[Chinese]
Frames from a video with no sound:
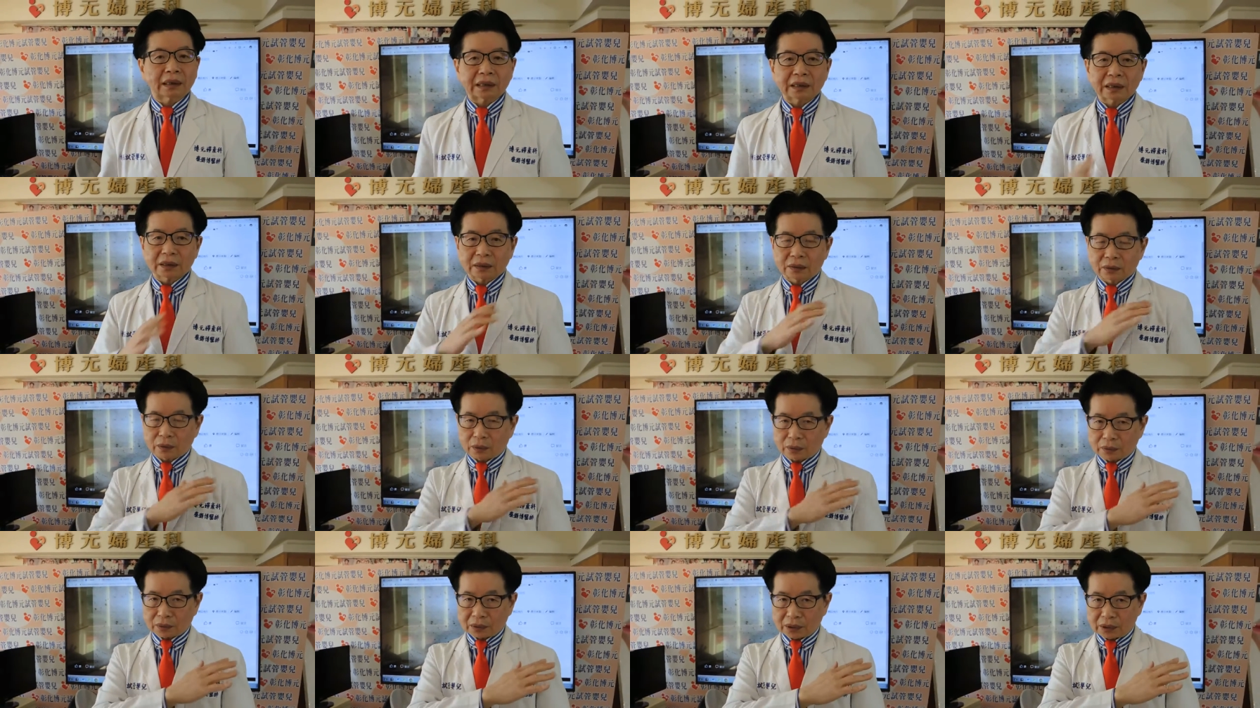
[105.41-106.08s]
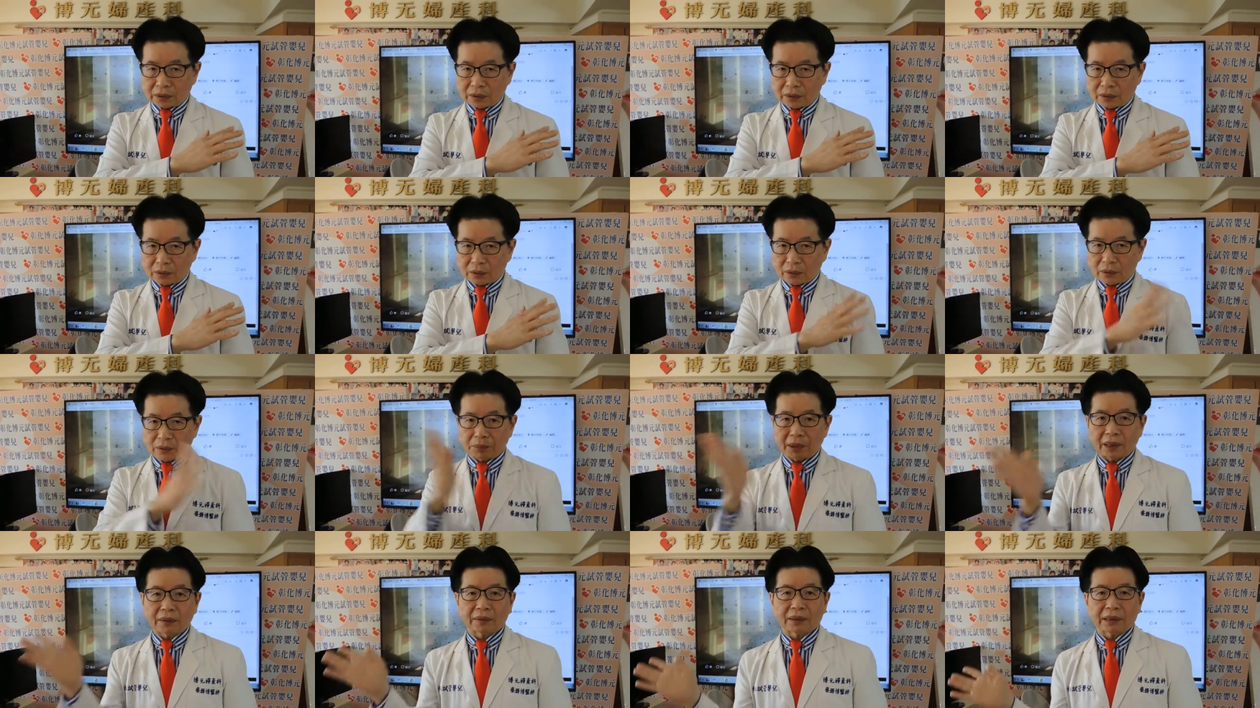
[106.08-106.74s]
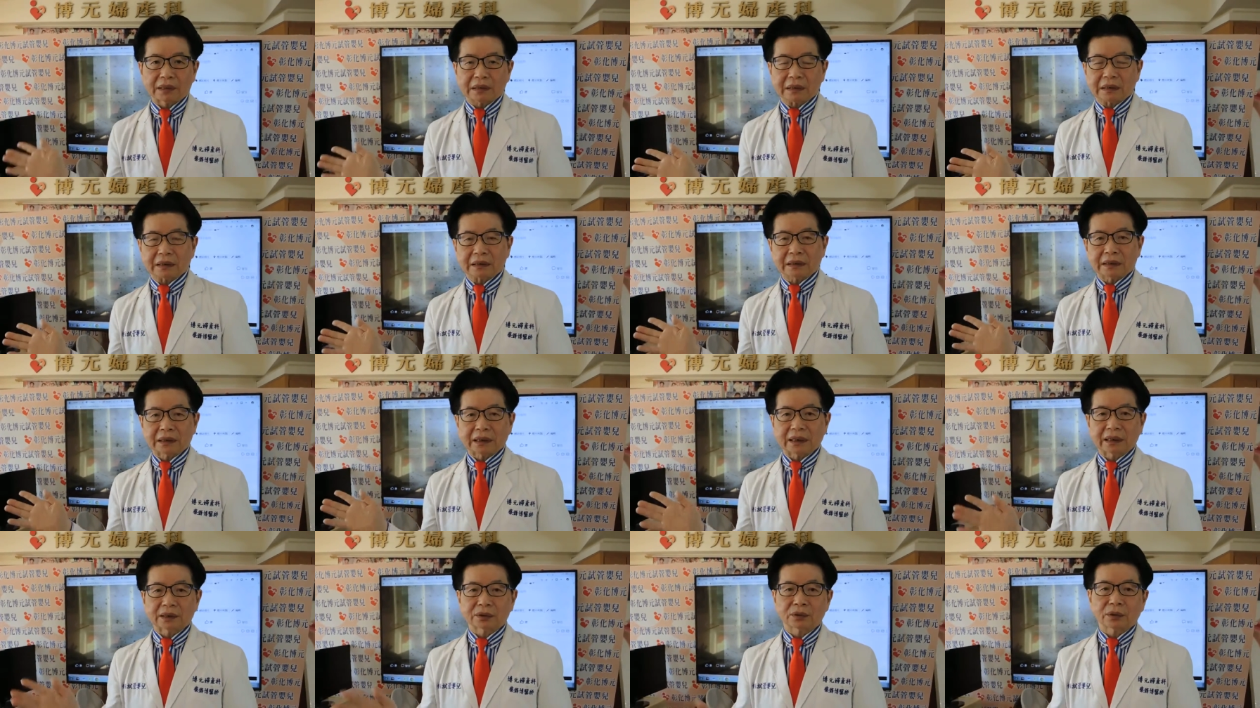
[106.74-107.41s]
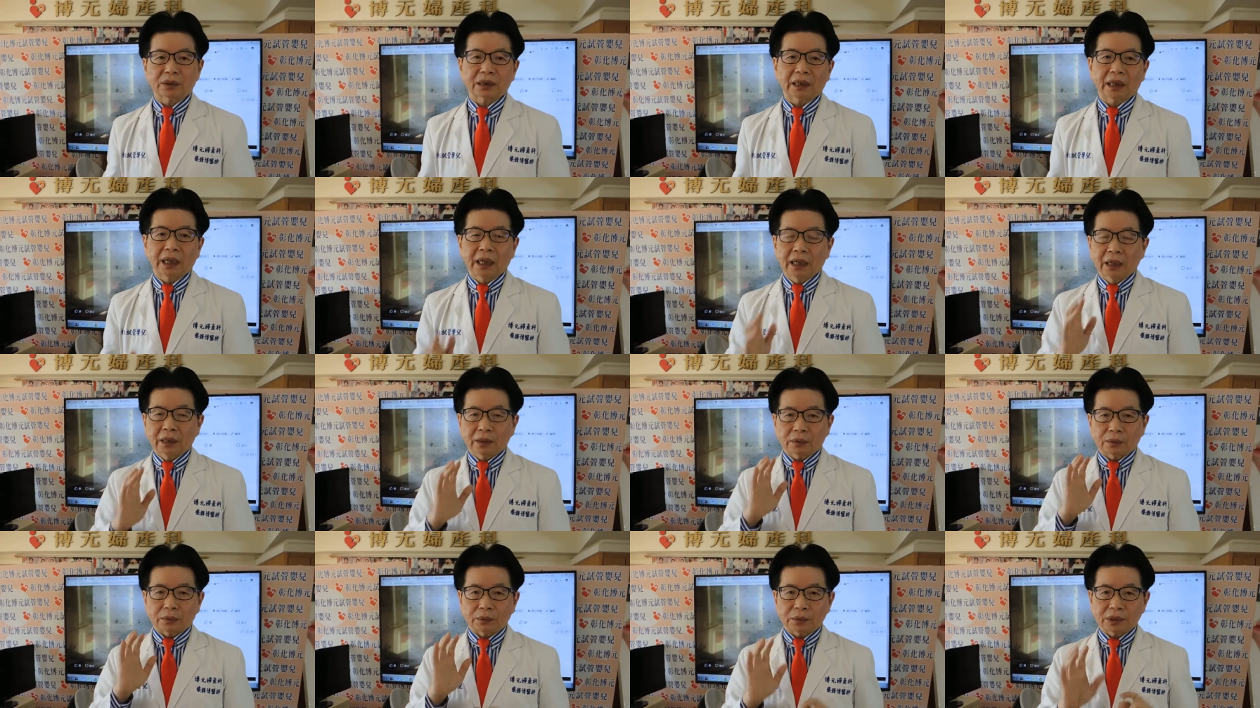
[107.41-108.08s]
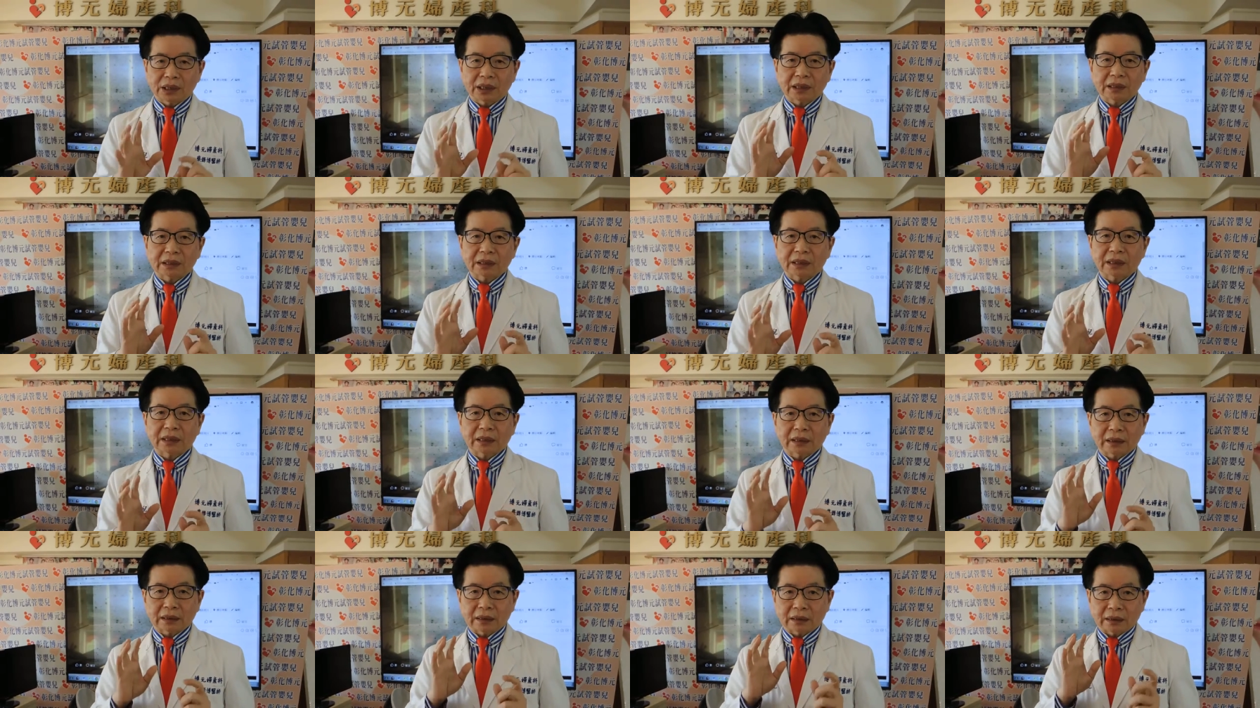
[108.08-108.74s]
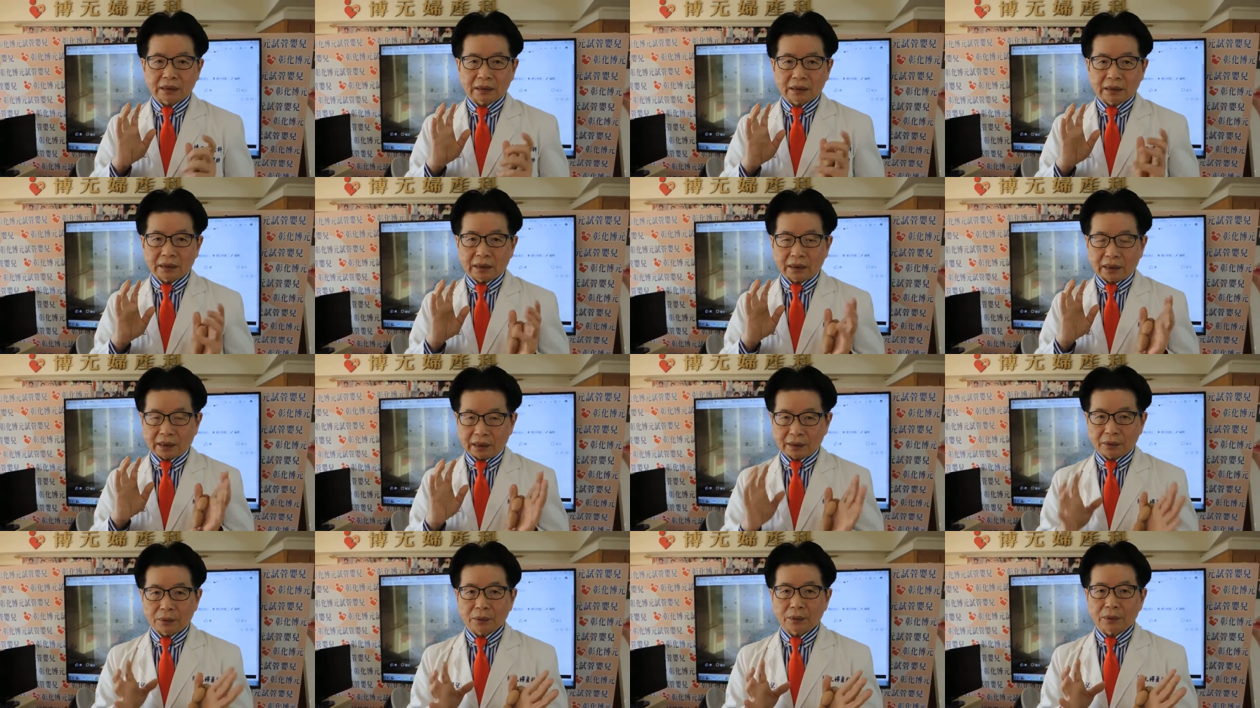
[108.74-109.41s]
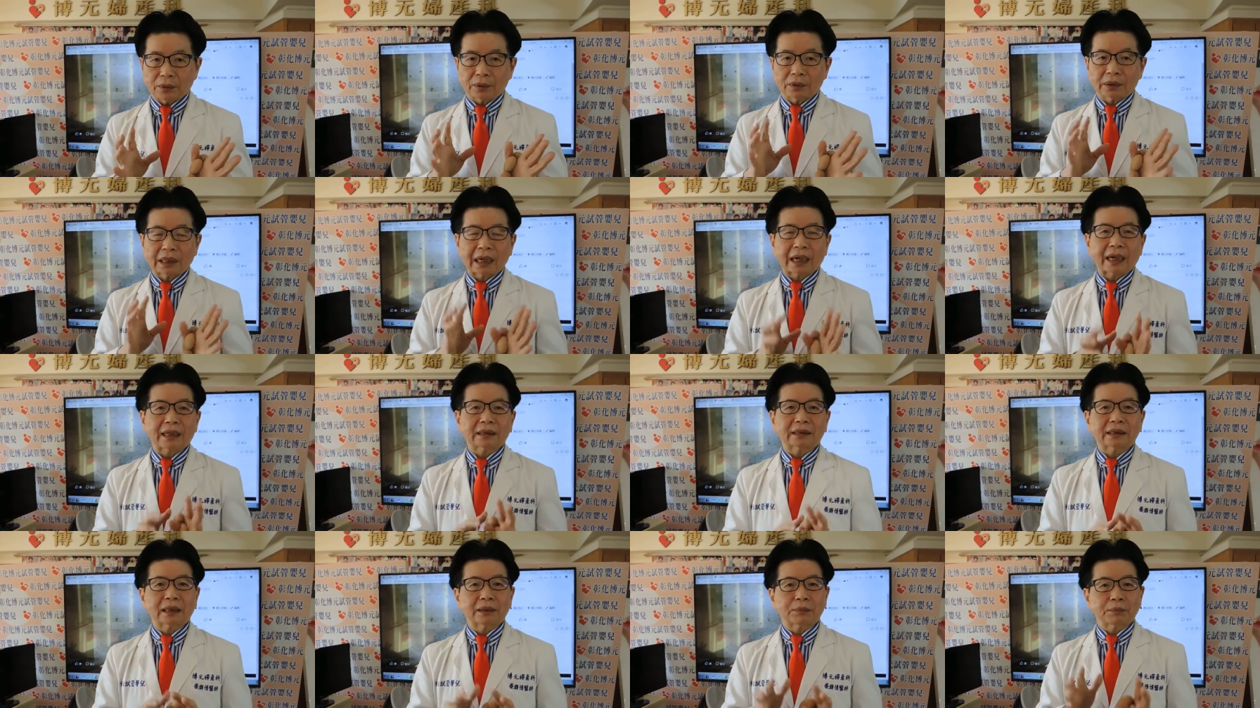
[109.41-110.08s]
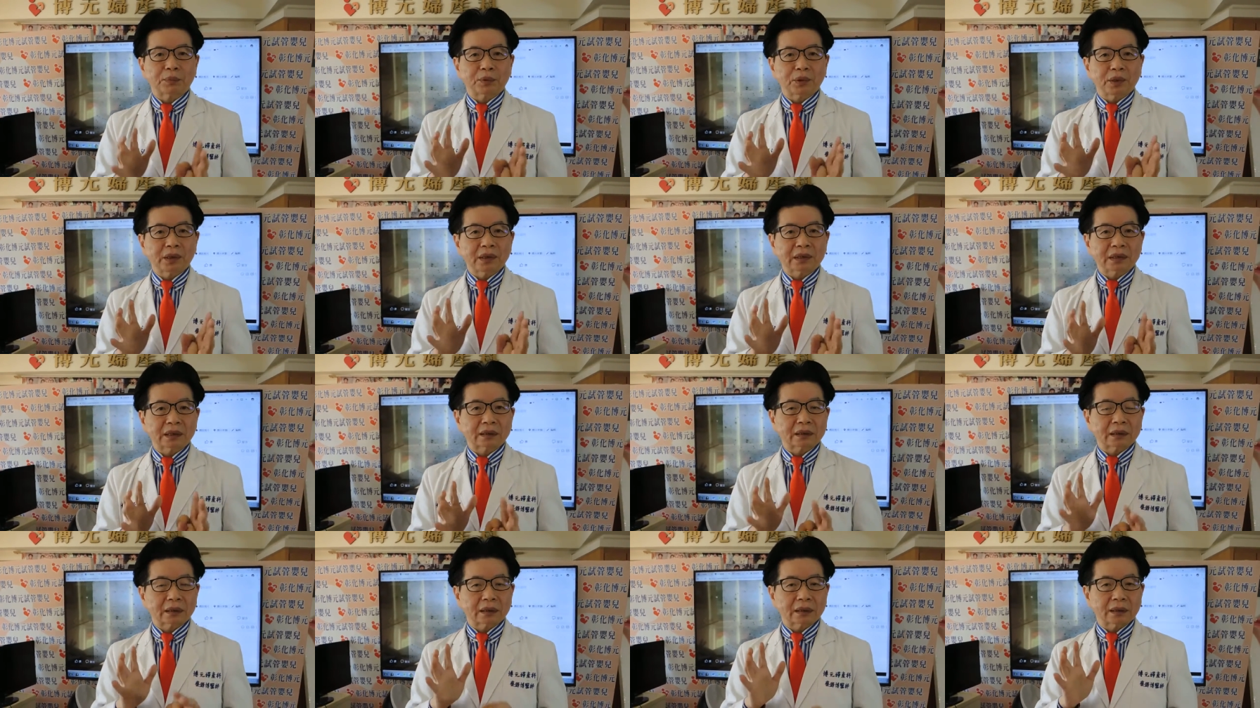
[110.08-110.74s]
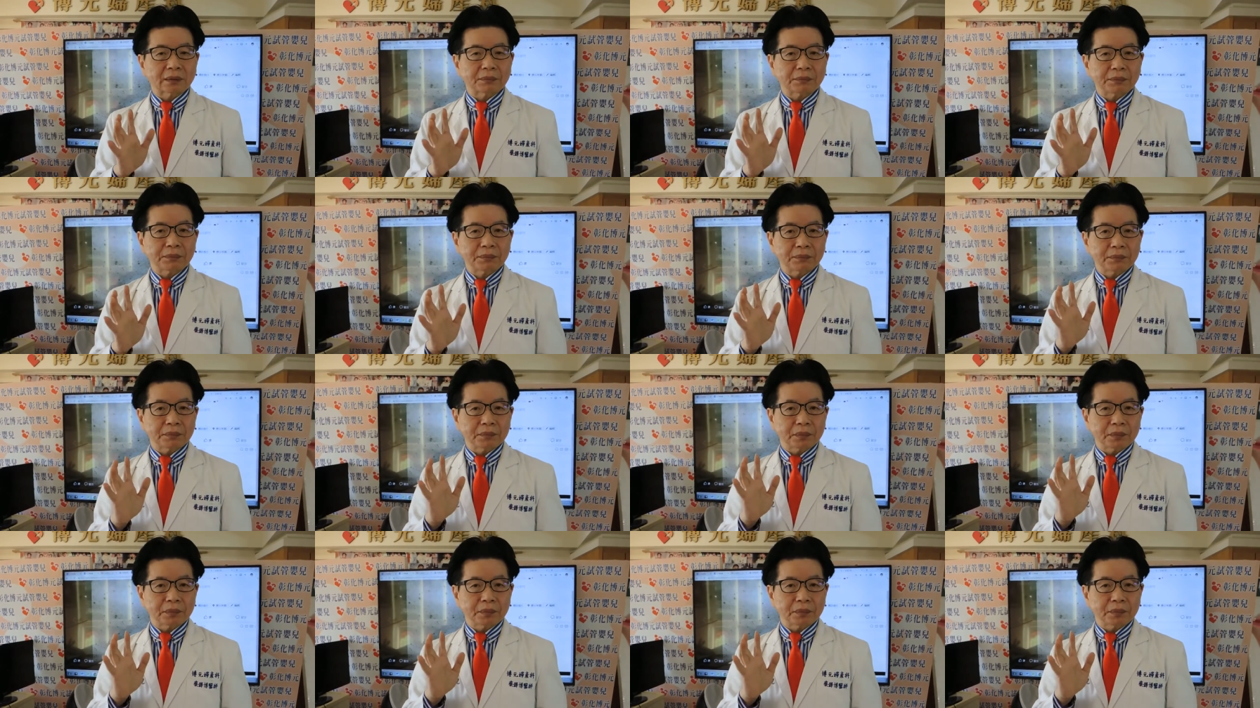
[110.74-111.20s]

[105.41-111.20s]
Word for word: 但是总之都有办法解决，所以无精症很多，大概在不孕症的